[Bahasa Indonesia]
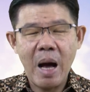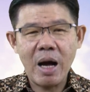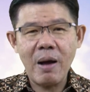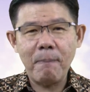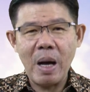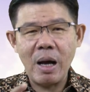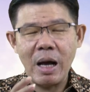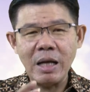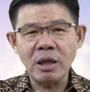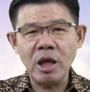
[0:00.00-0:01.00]
Maka
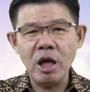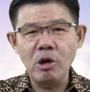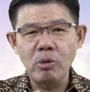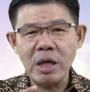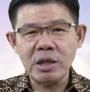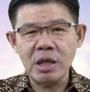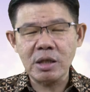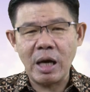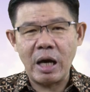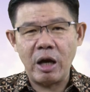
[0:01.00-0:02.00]
pengganti Yudas
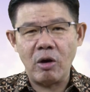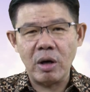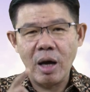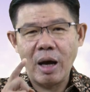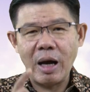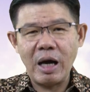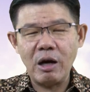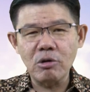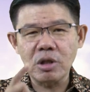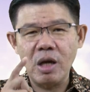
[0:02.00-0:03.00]
Iskariot
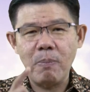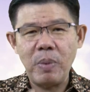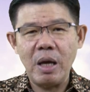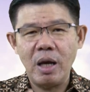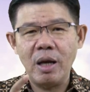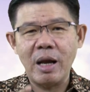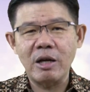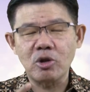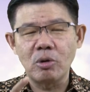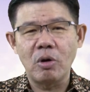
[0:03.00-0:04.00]
harus dipilih
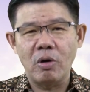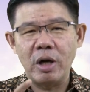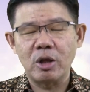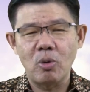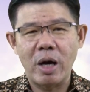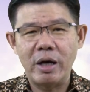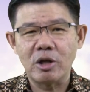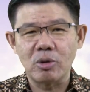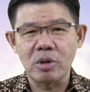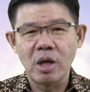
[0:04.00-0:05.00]
langsung oleh Tuhan
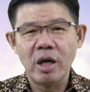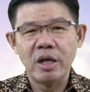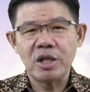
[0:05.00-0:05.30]
Yesus.